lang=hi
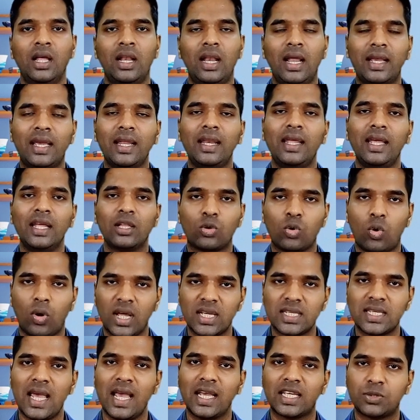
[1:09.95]
लेकिन ये
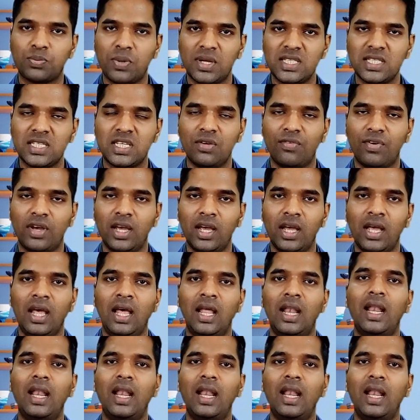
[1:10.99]
थोड़ा सा एक्सपेंसिव है